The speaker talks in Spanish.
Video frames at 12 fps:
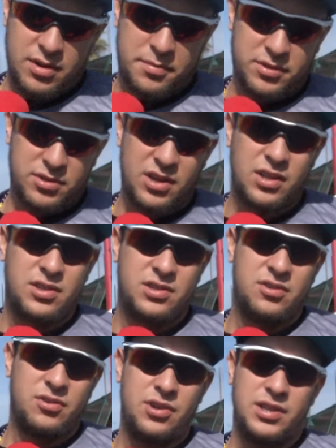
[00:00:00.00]
proceso de la
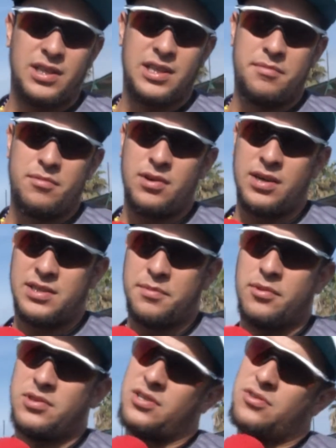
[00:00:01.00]
detención ahorita estamos en ese
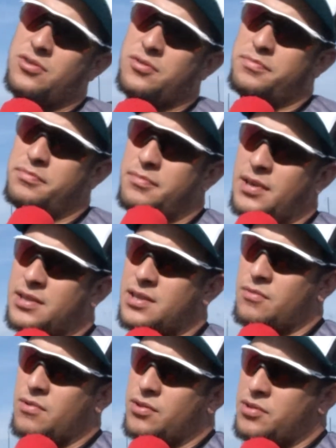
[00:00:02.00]
proceso
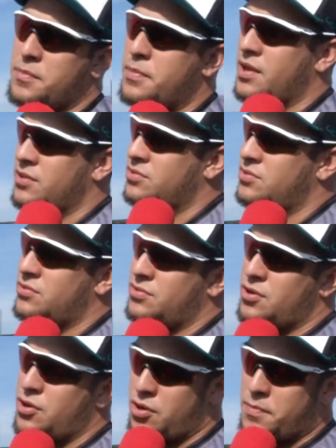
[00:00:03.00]
entre el cual estoy esperando
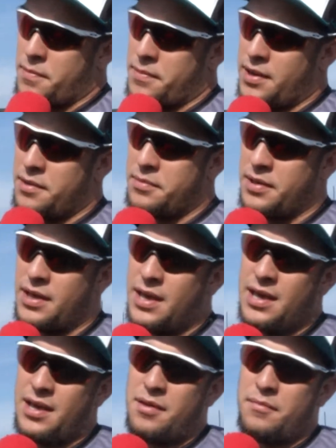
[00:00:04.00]
son los, papeles, pues.
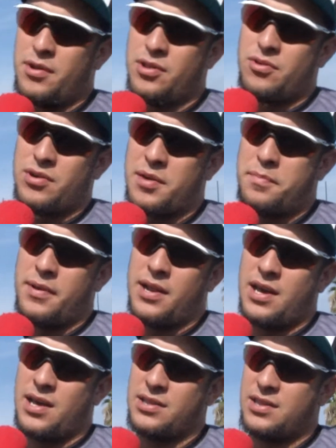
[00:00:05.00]
pero tengo que
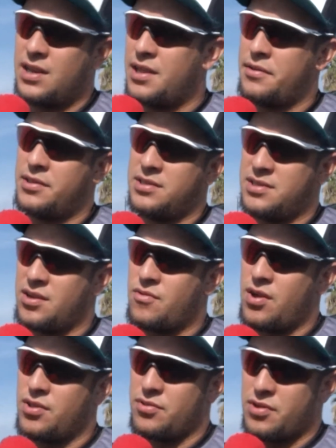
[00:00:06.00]
esperar, tiene
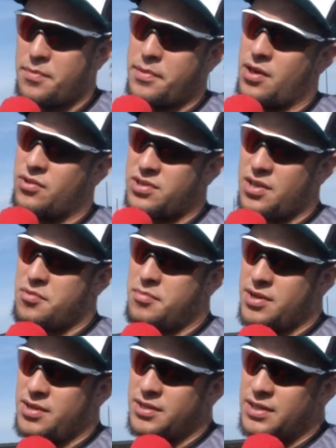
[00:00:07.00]
25 años, tengo que esperar dos años
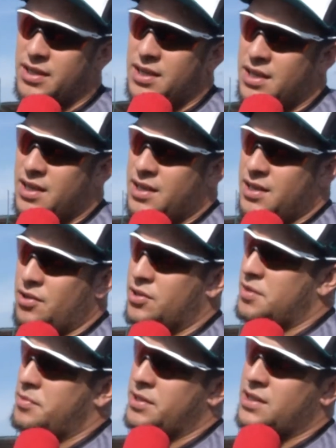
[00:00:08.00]
más y
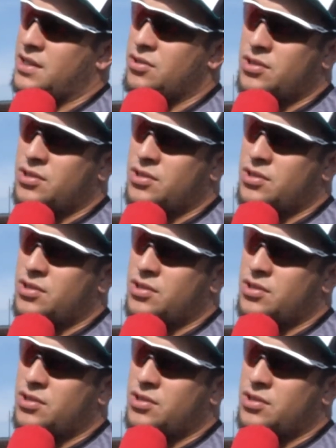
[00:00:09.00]
ahorita me tratan tanto